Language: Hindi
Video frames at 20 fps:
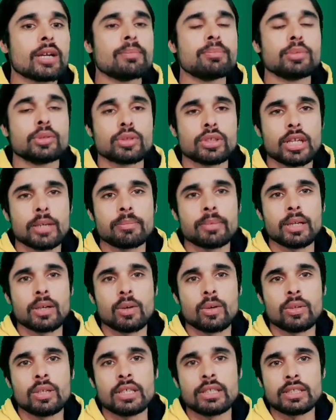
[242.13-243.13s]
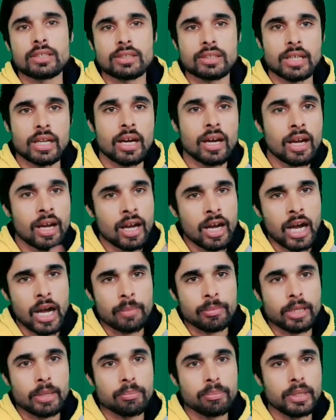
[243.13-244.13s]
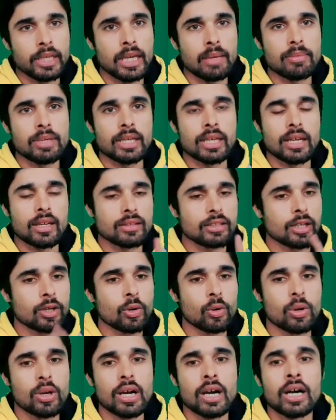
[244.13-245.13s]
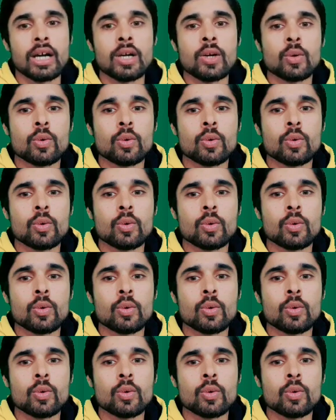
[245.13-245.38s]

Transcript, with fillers: कंप्यूटर पर ऑनलाइन जिस तरह आपके पीएमए के अंदर होगा